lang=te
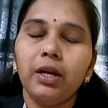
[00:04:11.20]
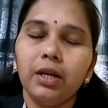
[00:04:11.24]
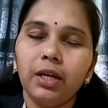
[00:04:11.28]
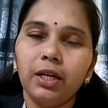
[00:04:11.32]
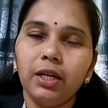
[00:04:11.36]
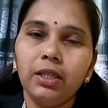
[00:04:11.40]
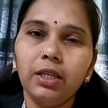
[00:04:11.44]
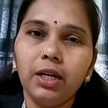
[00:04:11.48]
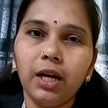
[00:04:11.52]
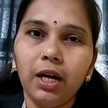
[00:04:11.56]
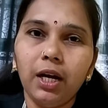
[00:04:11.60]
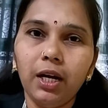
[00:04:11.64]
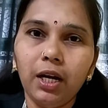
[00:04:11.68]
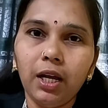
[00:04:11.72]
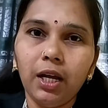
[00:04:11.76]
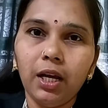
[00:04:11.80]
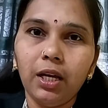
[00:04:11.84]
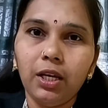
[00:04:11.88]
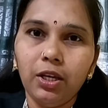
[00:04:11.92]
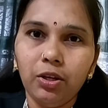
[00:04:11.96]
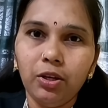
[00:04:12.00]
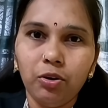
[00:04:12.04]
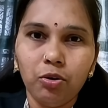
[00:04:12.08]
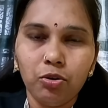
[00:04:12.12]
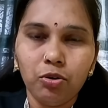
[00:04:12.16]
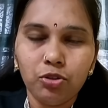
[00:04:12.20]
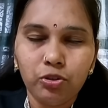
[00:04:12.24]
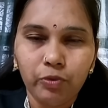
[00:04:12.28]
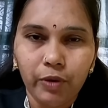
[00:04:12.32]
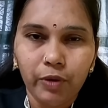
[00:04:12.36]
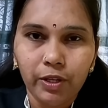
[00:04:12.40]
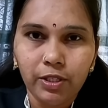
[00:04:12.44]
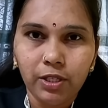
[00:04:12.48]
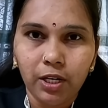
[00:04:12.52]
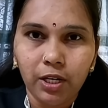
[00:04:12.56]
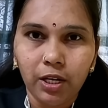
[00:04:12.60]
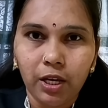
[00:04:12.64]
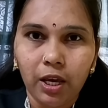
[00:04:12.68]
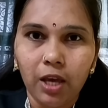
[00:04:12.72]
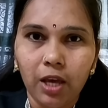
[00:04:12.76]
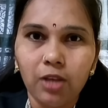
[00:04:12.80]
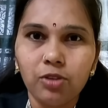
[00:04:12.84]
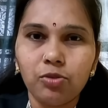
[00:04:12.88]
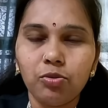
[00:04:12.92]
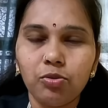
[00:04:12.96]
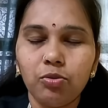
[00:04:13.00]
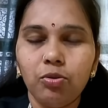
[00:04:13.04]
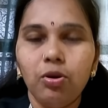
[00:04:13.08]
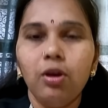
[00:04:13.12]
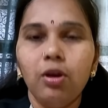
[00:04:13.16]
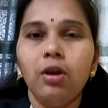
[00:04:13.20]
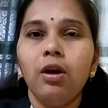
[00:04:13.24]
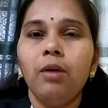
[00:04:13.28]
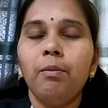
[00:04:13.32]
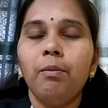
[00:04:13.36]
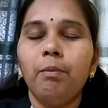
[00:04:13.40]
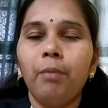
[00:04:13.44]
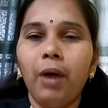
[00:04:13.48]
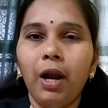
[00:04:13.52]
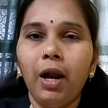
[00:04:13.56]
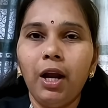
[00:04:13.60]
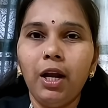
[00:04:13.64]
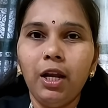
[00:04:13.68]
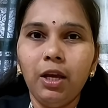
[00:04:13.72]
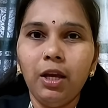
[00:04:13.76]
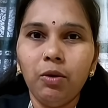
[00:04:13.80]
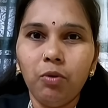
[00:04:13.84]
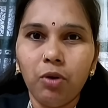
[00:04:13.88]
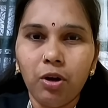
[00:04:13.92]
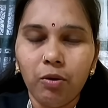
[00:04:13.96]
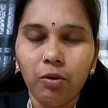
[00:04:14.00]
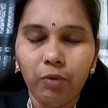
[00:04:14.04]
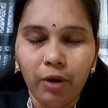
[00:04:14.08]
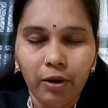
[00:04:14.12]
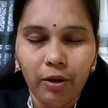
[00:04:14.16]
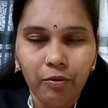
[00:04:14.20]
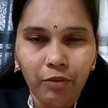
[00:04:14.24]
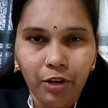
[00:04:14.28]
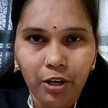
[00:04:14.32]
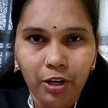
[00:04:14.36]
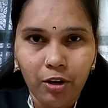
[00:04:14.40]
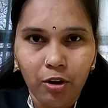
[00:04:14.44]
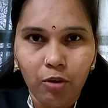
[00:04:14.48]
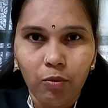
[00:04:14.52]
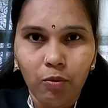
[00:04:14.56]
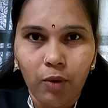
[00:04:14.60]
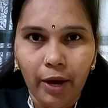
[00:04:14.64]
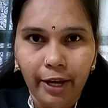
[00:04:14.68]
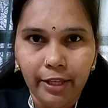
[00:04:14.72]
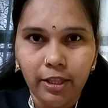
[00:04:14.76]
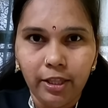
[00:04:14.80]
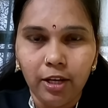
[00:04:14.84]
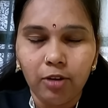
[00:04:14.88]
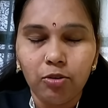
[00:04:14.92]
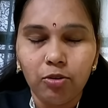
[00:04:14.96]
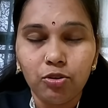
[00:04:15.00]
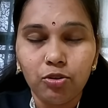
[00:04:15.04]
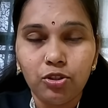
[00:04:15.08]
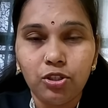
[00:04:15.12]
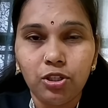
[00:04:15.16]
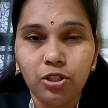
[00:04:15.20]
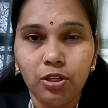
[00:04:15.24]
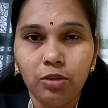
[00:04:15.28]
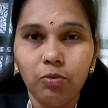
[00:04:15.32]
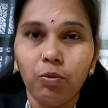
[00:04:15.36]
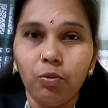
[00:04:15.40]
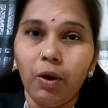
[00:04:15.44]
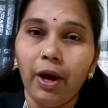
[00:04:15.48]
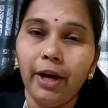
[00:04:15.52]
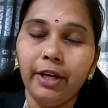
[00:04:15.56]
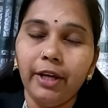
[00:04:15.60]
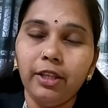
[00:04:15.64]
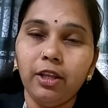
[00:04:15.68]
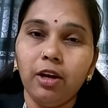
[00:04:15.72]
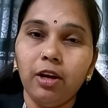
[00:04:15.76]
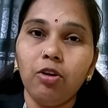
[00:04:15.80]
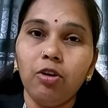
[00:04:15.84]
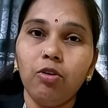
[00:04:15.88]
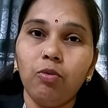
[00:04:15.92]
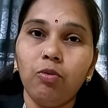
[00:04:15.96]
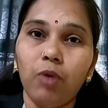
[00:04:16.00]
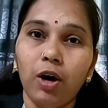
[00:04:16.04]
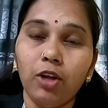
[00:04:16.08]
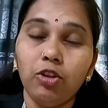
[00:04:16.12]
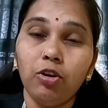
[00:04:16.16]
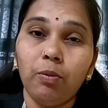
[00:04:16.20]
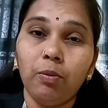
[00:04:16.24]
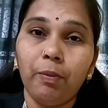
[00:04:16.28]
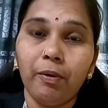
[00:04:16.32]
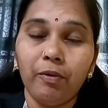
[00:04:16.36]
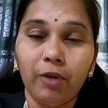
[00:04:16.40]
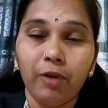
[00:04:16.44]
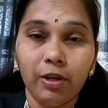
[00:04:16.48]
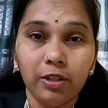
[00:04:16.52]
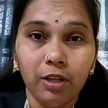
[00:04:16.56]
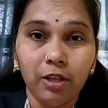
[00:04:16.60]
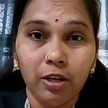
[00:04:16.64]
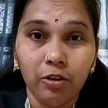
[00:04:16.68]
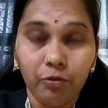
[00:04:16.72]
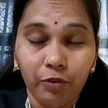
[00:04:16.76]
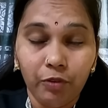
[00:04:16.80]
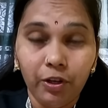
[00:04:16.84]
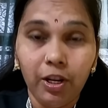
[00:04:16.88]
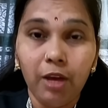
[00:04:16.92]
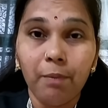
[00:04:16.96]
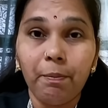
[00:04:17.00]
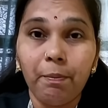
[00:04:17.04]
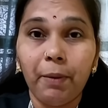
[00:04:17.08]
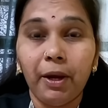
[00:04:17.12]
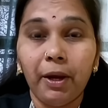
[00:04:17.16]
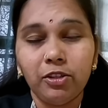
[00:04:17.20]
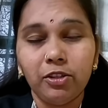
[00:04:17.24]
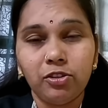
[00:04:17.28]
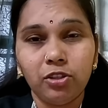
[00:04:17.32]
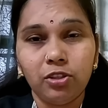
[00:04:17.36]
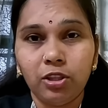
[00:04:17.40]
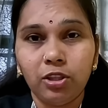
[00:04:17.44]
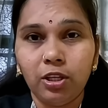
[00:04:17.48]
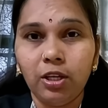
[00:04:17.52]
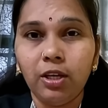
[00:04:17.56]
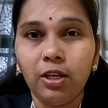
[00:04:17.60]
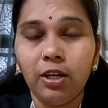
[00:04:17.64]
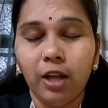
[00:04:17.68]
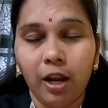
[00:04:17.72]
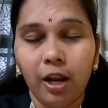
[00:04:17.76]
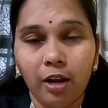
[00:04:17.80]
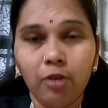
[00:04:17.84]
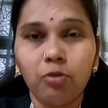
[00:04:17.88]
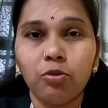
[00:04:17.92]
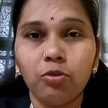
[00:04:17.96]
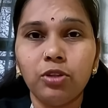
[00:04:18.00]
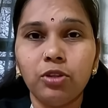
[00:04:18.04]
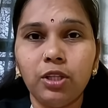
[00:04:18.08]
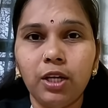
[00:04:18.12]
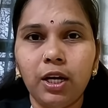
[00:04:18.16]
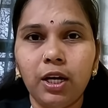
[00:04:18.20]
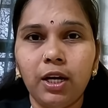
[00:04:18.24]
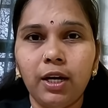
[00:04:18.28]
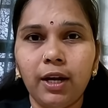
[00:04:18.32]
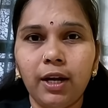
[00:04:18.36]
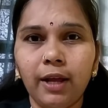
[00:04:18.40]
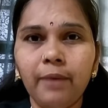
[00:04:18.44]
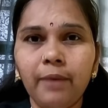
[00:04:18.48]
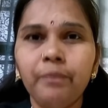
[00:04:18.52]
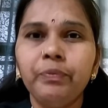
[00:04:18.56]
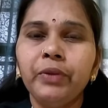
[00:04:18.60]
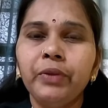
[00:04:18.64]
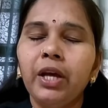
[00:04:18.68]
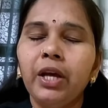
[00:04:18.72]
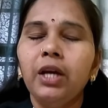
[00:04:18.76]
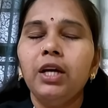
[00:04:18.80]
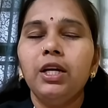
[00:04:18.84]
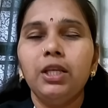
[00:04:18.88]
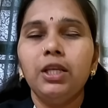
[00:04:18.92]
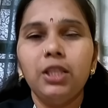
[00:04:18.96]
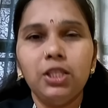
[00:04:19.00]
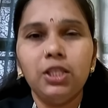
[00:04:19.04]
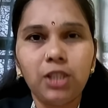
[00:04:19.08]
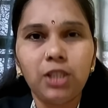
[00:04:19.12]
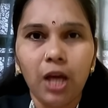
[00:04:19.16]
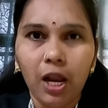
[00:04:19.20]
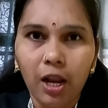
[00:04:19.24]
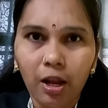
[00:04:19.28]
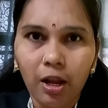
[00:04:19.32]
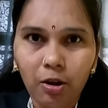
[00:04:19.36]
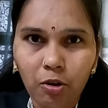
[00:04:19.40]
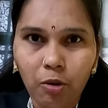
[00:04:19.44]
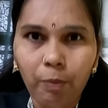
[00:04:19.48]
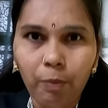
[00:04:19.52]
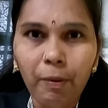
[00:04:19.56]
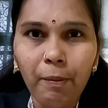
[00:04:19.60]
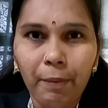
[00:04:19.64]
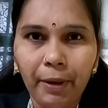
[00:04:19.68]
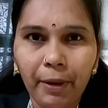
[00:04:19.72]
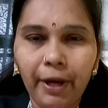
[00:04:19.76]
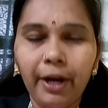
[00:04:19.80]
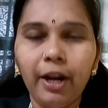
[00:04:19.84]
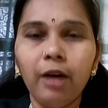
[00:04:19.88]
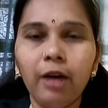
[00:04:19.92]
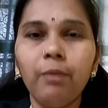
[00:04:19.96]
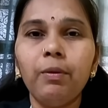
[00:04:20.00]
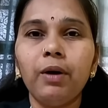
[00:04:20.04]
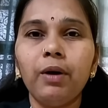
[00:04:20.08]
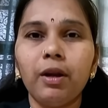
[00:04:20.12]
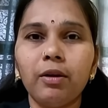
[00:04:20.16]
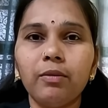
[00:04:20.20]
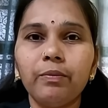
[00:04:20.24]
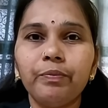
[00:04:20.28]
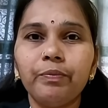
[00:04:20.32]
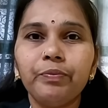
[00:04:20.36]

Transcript: ఎందుకంటే ఈ రోజు వేసిన కేసు మళ్ళీ ఒక వన్ వీక్ లో వాయిదాకు వచ్చి వాయిదాలో వాదోపవాదాలు వినే పరిస్థితి ఈ నెలకొంది అంటే ఇది చాలా గొప్ప పరిణామాలు